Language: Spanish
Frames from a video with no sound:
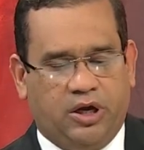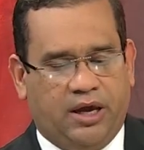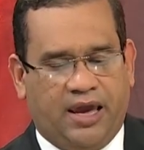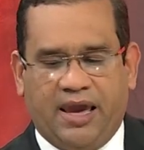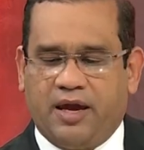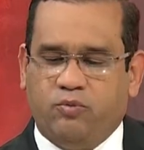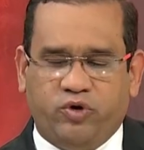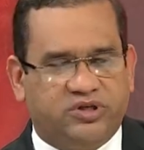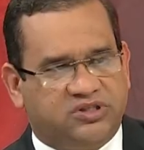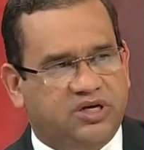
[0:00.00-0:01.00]
en el
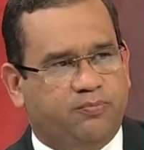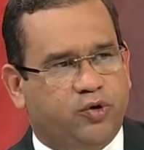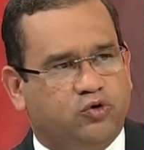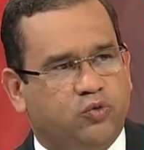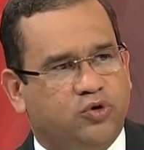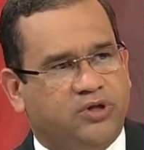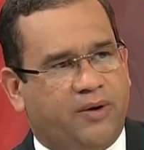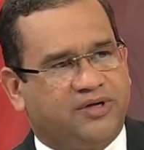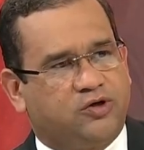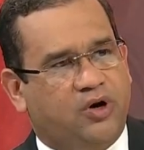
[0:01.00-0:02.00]
municipio tú
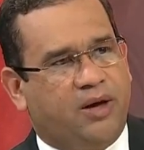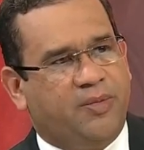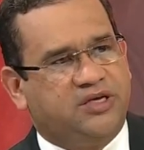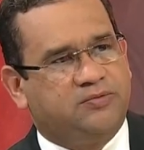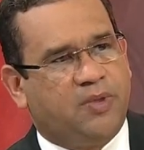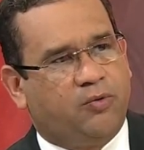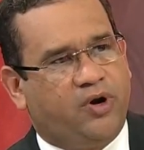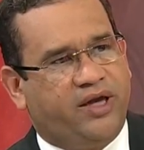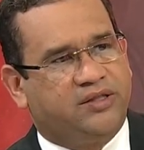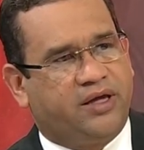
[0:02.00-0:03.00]
votabas con la misma
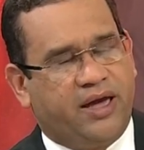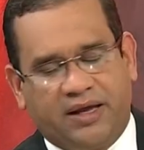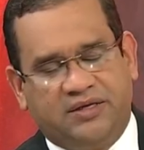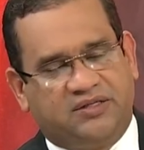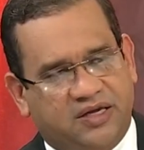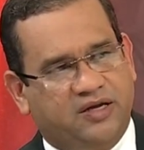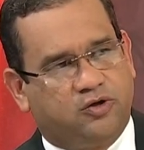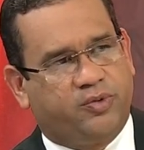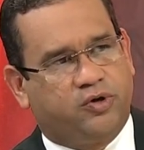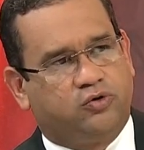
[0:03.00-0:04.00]
boleta, en el
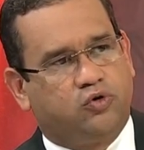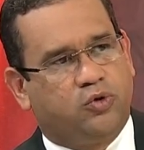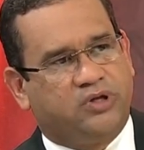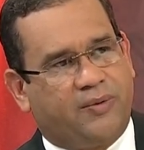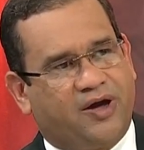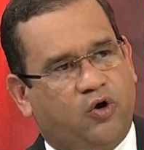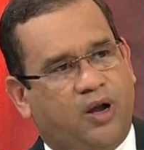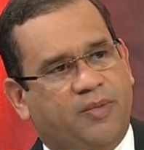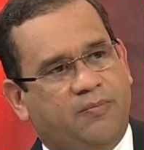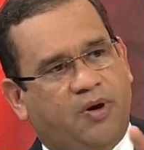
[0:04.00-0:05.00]
distrito, perdón, tú votabas con la
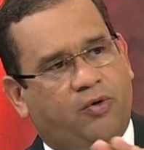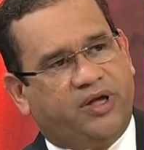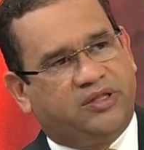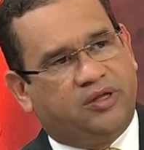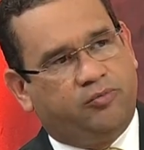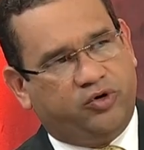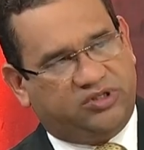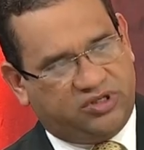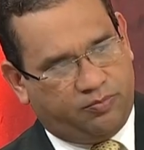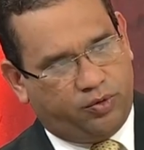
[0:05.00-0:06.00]
misma boleta del
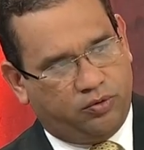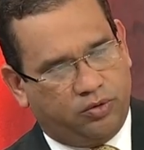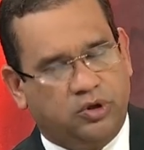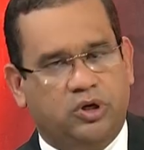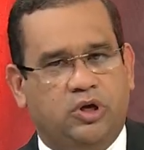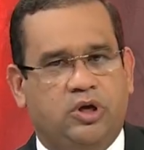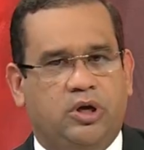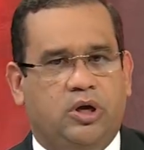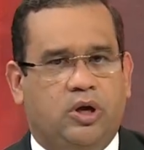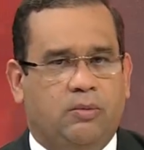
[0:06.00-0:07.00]
municipio.
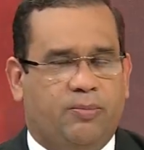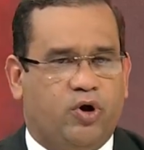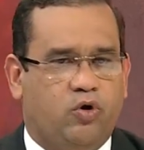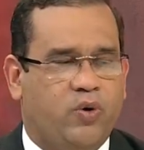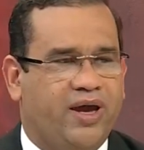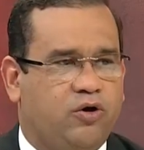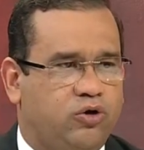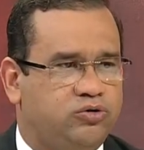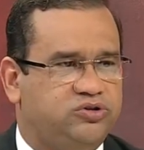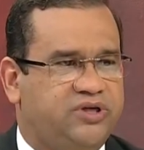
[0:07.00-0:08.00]
Pero
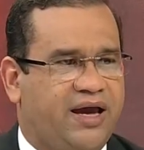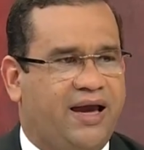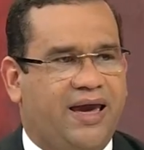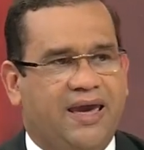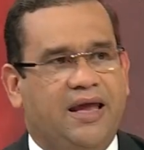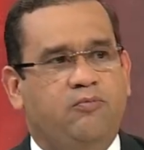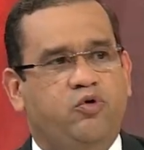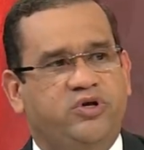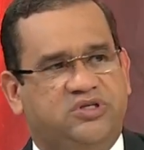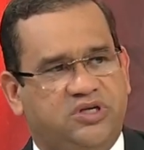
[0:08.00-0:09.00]
luego ya en el
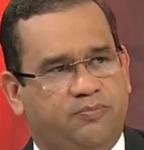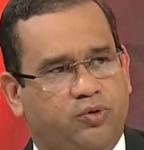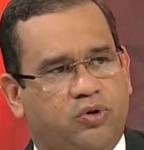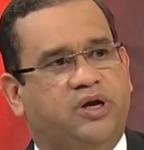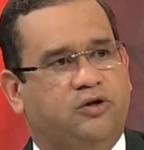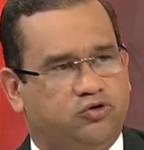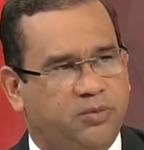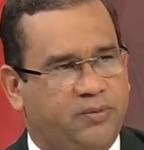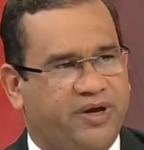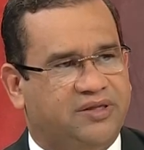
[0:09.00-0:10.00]
municipio, en el
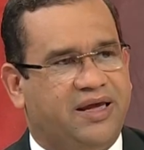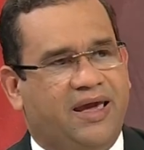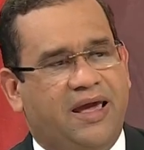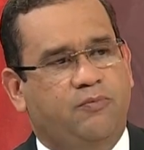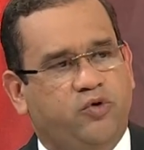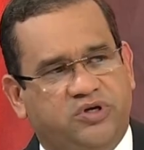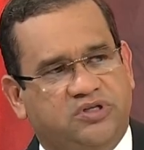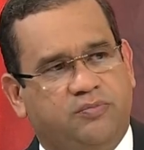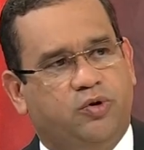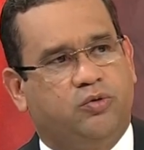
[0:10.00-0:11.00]
2020, el
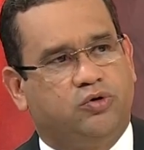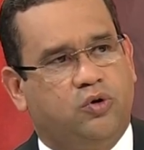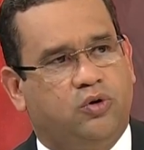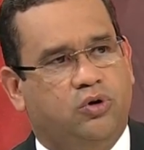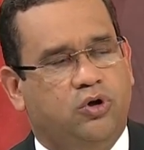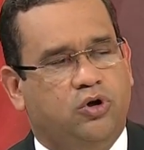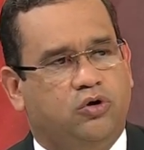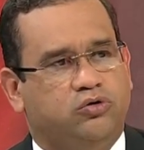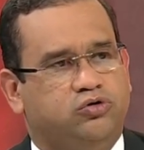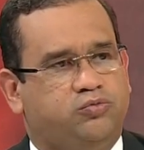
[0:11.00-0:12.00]
municipio votó
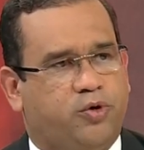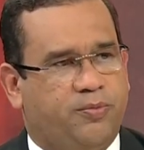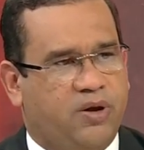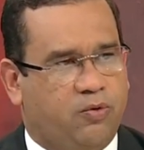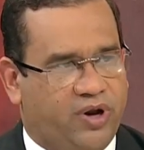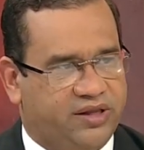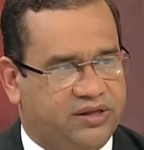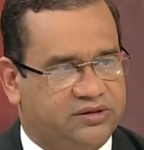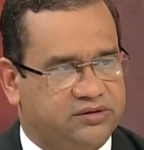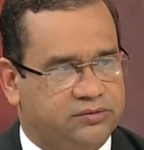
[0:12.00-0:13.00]
con sus propias
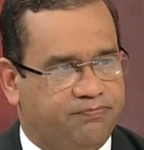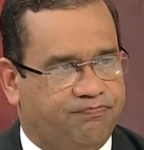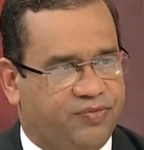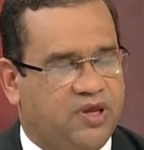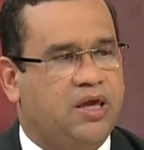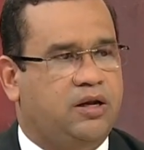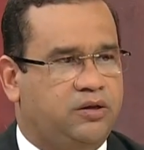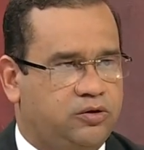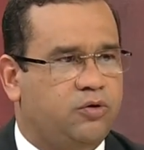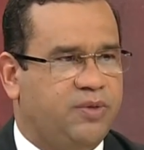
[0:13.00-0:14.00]
boletas y
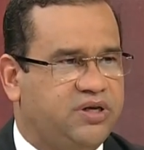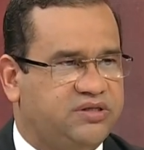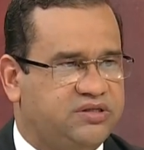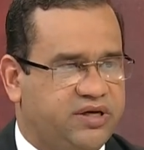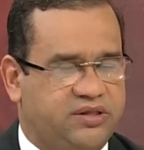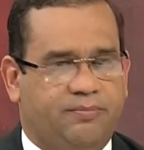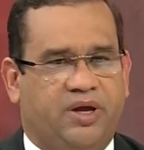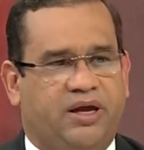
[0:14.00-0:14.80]
el 2016 también.